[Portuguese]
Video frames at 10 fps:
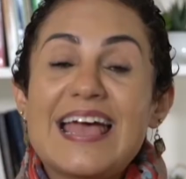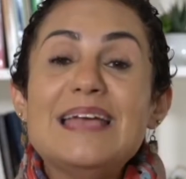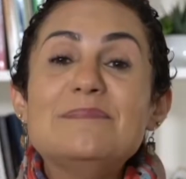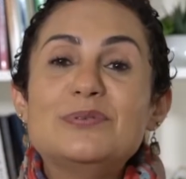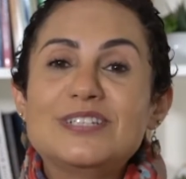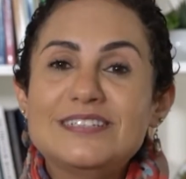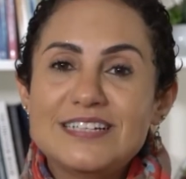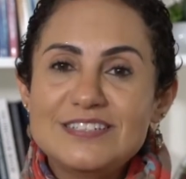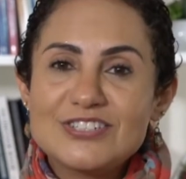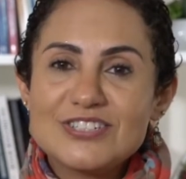É
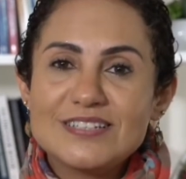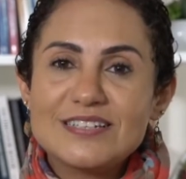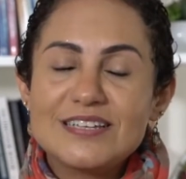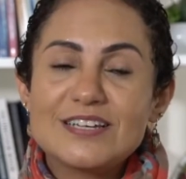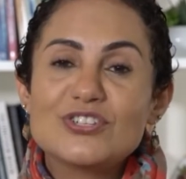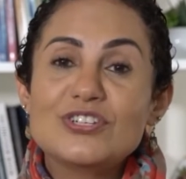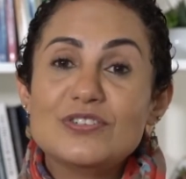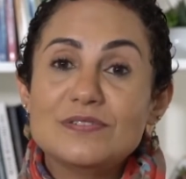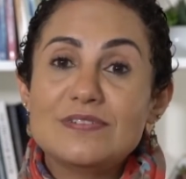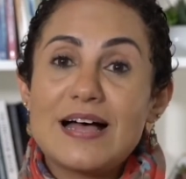importante que a
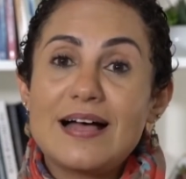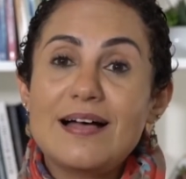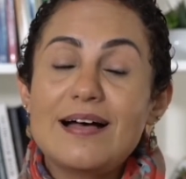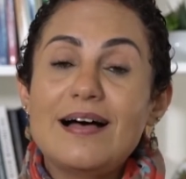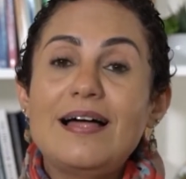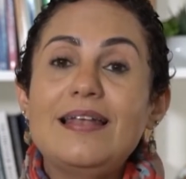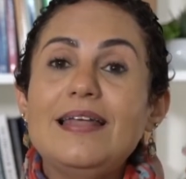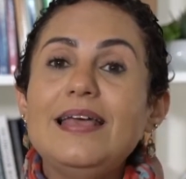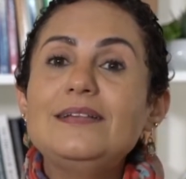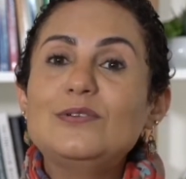gente vá
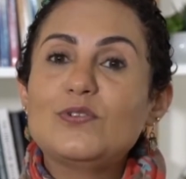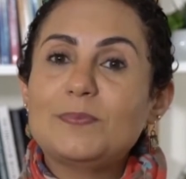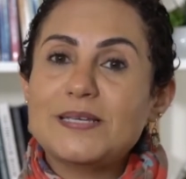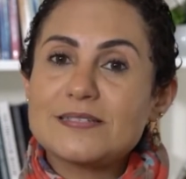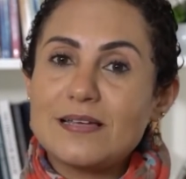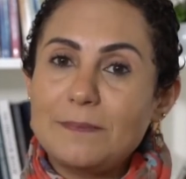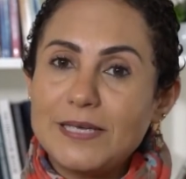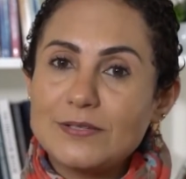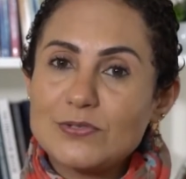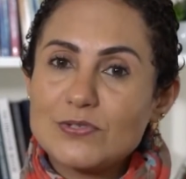além dos
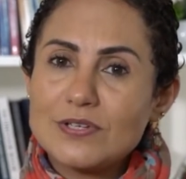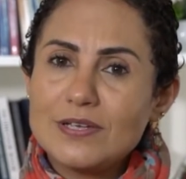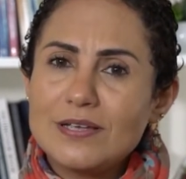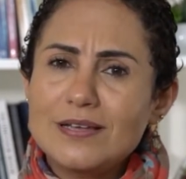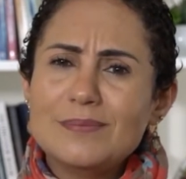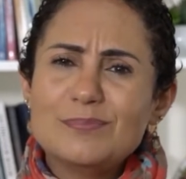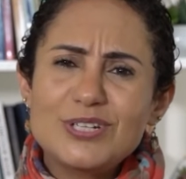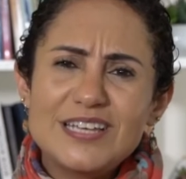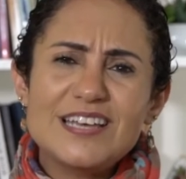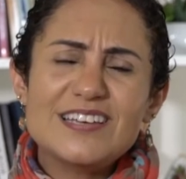pensamentos,
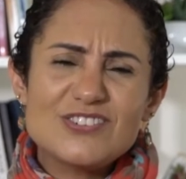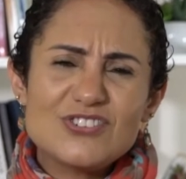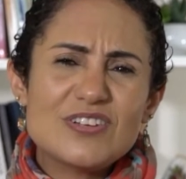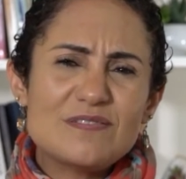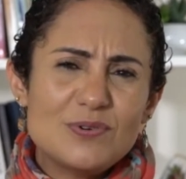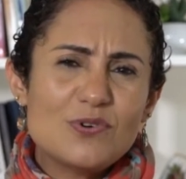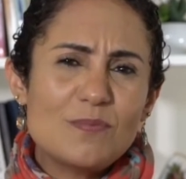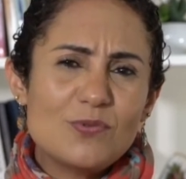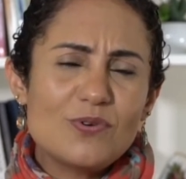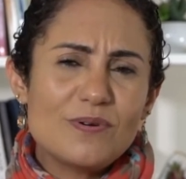porque já viu
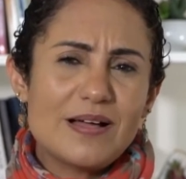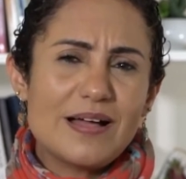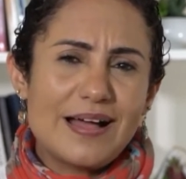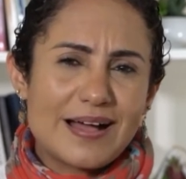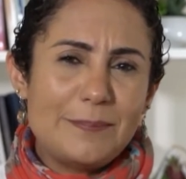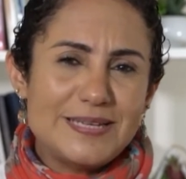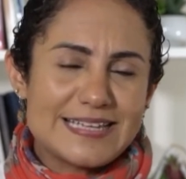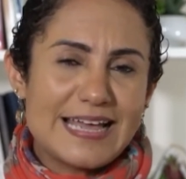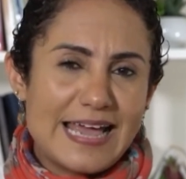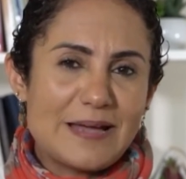como a
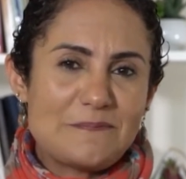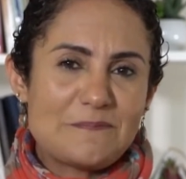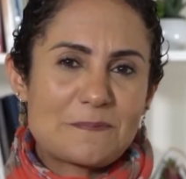cabeça é?